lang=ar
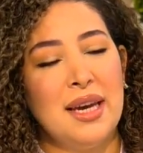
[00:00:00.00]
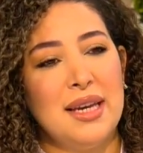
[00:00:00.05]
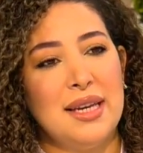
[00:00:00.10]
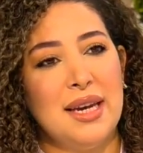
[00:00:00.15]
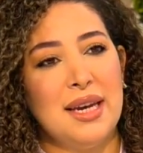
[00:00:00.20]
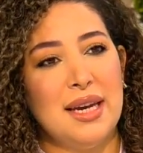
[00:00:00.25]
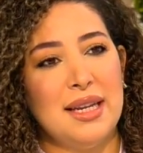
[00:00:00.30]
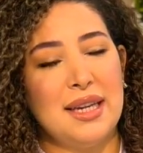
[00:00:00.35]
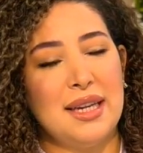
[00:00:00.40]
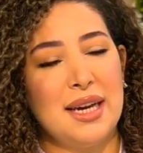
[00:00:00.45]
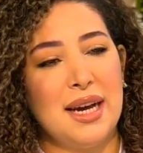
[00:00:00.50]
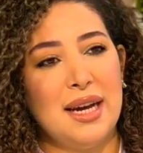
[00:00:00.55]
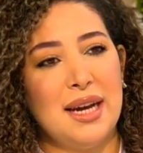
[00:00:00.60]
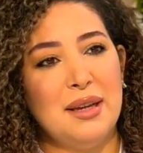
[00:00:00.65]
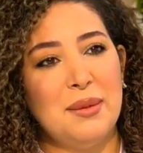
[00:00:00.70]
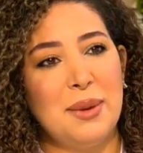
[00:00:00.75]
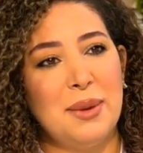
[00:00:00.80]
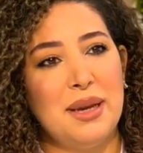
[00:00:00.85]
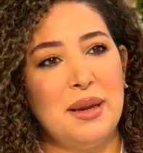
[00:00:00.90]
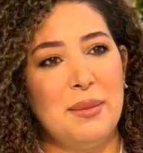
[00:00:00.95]
يعني
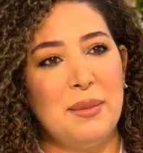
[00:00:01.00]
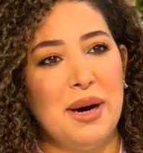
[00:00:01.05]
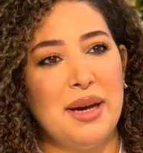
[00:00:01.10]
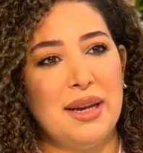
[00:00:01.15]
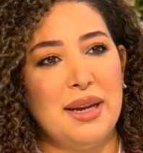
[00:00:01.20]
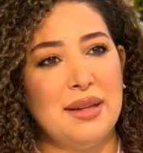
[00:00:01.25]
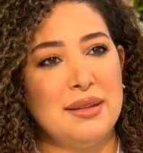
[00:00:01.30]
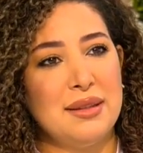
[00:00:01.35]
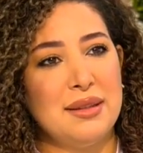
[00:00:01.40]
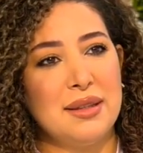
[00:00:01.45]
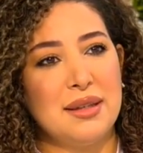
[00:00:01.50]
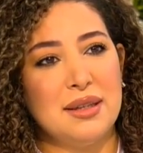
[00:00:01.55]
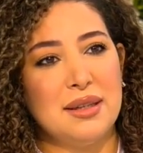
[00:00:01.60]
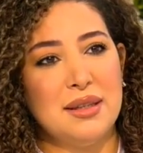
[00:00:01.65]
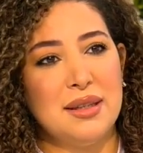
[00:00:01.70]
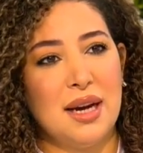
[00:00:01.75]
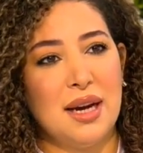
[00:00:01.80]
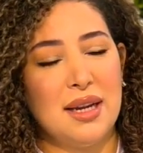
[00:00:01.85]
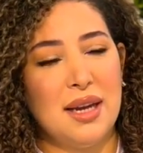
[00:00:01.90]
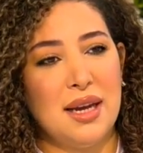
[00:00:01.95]
غالبا لما انا
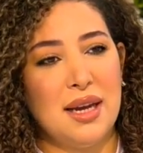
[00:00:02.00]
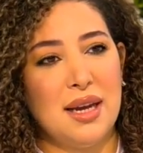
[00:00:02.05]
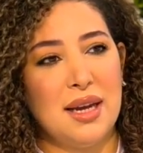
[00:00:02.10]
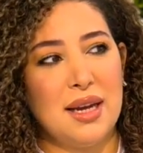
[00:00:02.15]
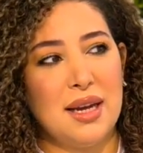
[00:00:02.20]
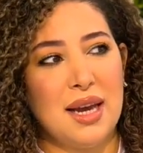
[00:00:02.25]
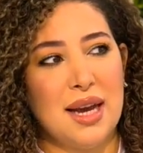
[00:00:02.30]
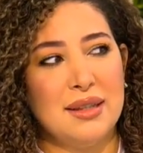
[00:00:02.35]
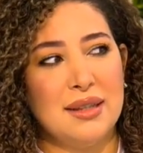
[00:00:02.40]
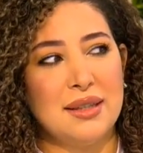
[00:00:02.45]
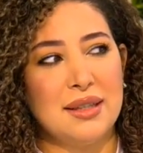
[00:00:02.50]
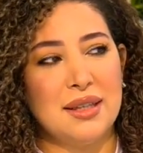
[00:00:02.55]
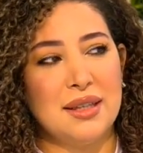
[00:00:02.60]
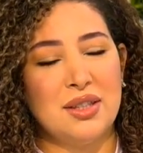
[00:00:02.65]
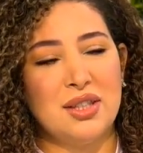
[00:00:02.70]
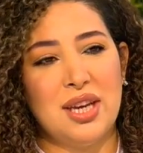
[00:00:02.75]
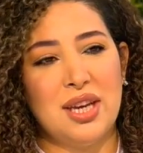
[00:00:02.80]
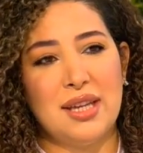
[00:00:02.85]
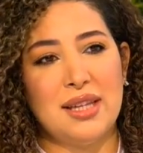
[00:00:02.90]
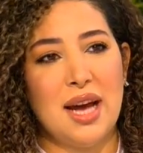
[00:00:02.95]
انتقد انا قاعد انتقد
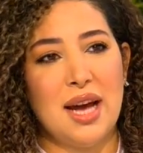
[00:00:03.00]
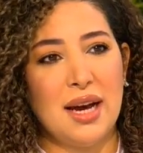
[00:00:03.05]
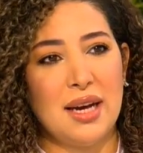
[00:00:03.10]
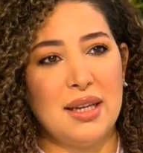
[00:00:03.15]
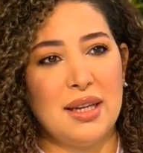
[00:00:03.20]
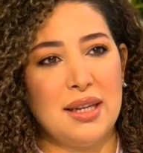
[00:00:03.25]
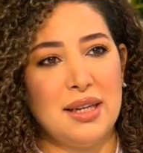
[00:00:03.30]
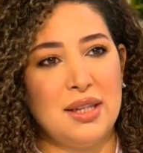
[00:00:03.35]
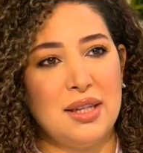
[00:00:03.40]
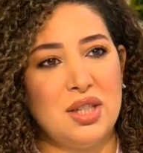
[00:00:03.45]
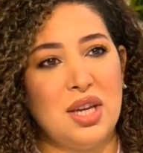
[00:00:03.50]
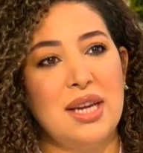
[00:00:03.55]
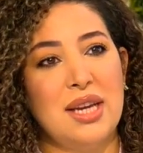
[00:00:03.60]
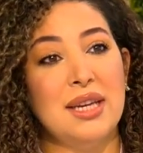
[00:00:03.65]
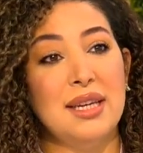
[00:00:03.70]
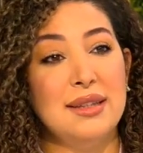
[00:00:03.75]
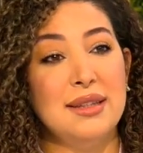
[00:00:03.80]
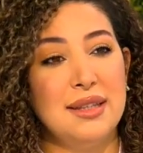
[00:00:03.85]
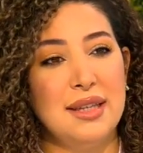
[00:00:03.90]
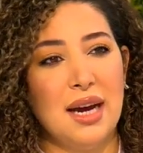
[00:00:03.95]
شيء داخلي شيء
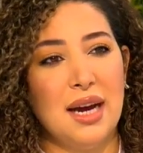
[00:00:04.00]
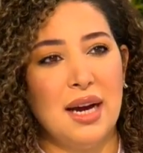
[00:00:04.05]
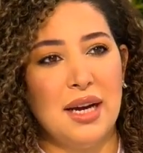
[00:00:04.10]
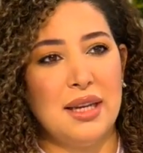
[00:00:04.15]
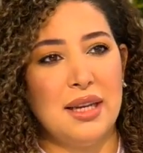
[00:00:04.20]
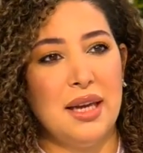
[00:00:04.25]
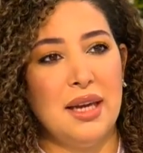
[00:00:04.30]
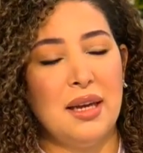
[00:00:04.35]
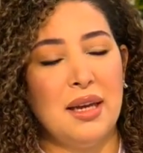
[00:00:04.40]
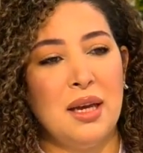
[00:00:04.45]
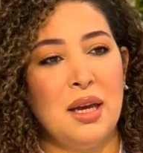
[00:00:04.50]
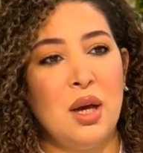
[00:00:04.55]
عندي انا